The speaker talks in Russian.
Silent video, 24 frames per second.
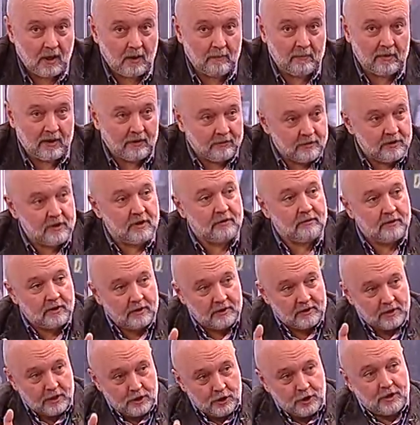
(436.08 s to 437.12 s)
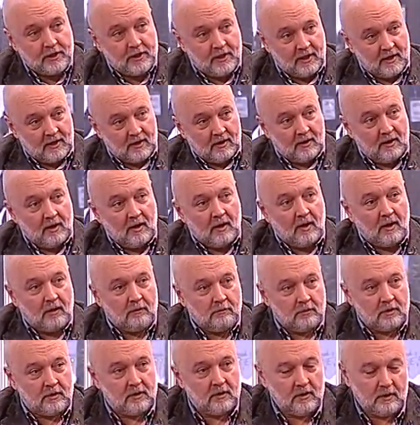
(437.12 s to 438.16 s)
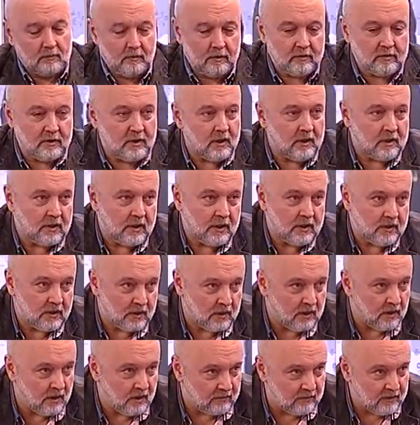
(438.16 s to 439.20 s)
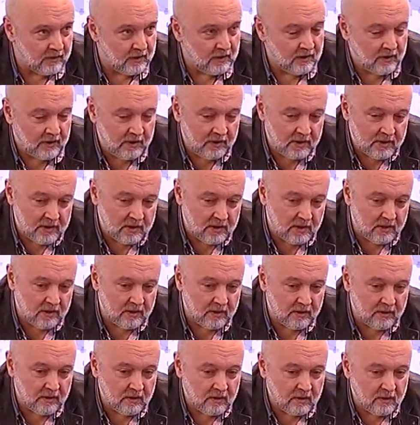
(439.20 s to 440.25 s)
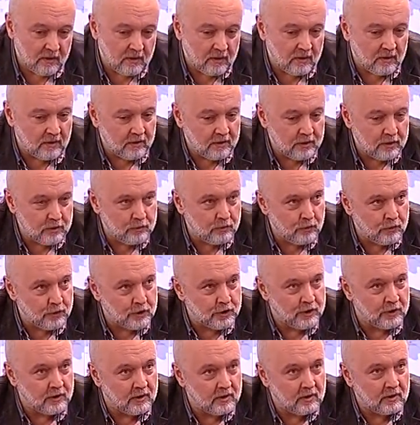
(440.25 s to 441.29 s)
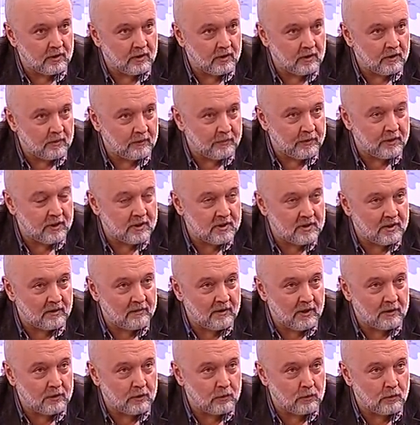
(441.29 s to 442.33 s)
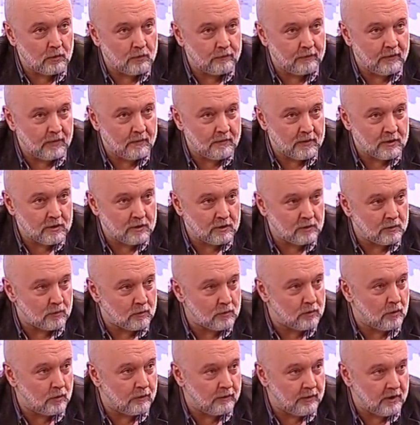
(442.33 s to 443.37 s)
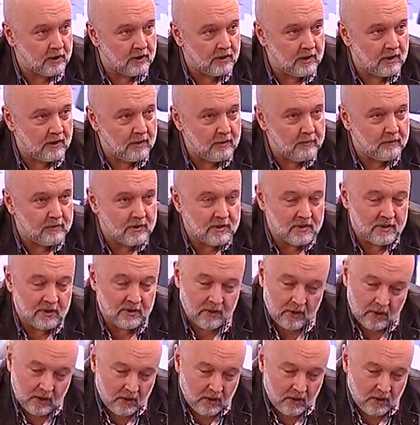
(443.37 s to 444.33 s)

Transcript: правдива и точна». Вот, на мой взгляд, это главное. Если э, источник э, предоставляет эту информацию на условиях анонимности,